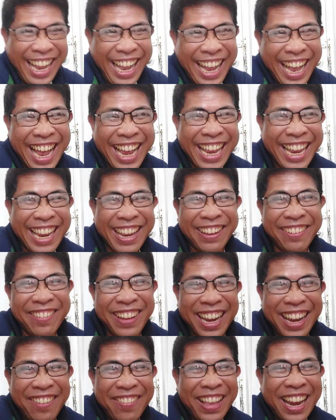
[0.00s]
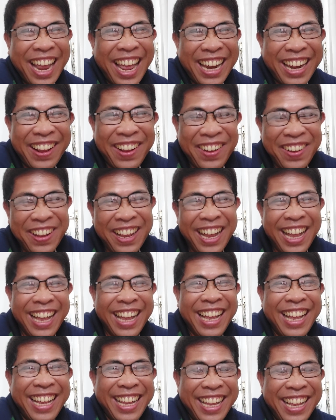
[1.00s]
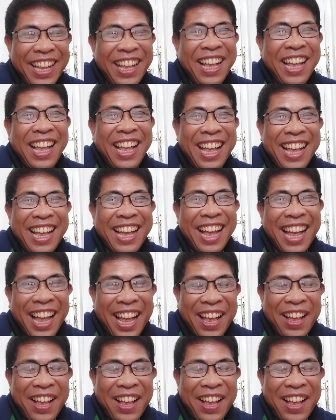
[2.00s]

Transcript: Ay, mali pala, no? uh,